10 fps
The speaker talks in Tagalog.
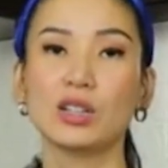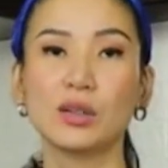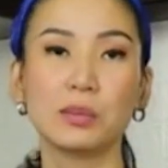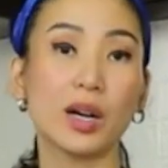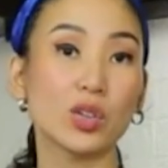
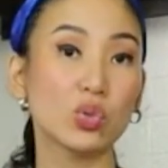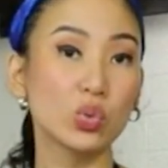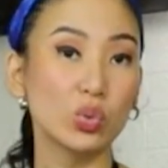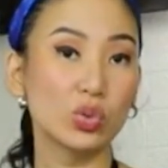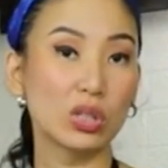mga
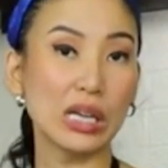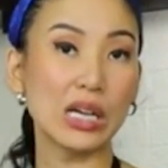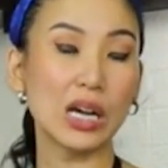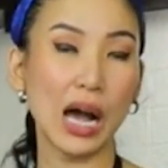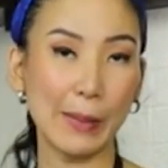2 to 3
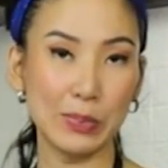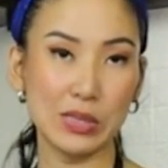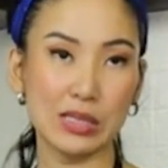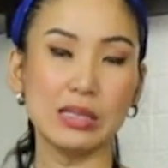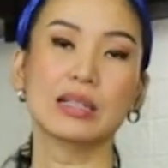
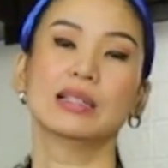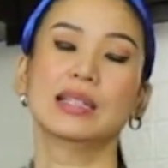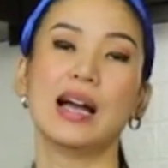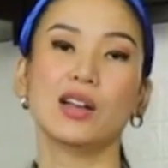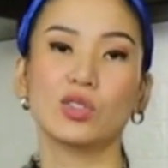cups
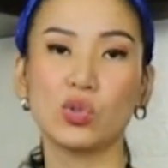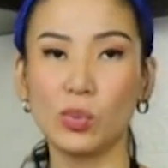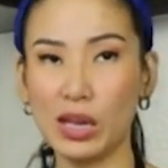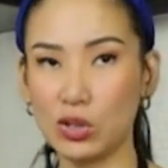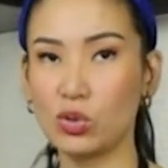ng
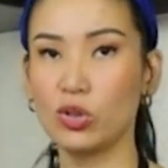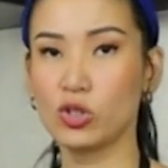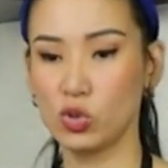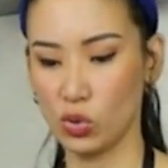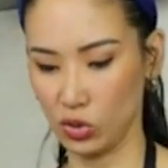tomato
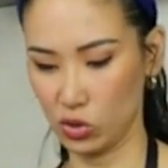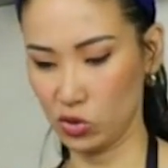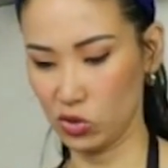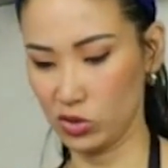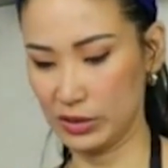
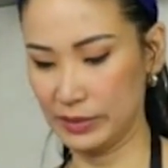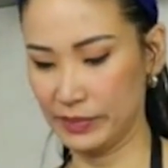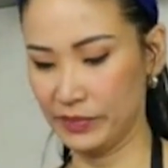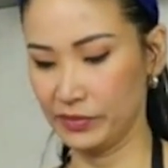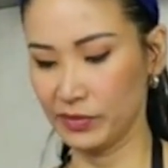sauce.
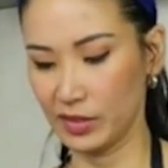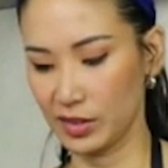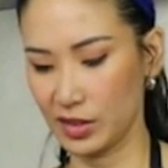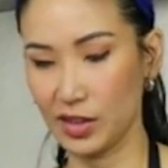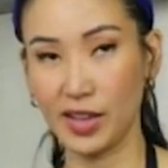
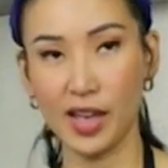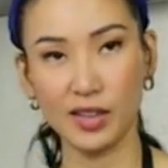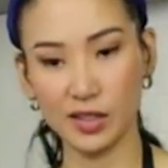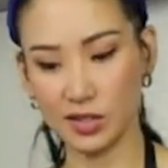Let's